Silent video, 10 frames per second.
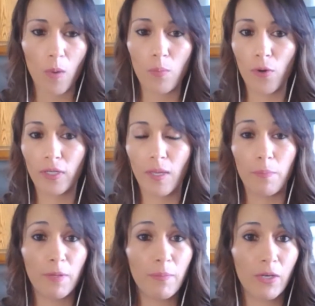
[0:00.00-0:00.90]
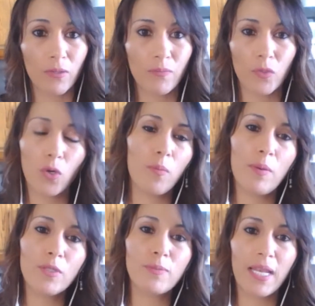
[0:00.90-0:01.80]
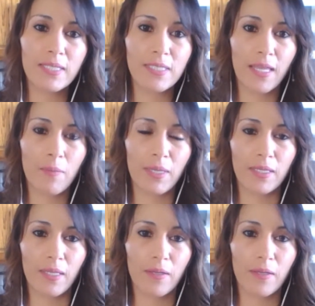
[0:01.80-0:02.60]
Porque primero, no comemos balanceadamente,